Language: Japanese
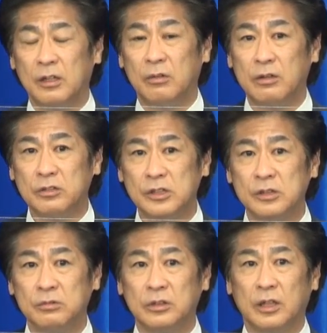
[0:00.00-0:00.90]

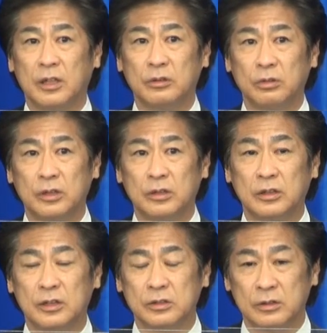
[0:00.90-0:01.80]
ワクチン打ったからといって
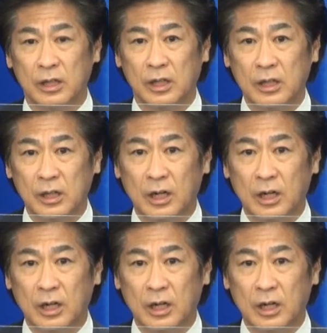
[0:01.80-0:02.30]
ですね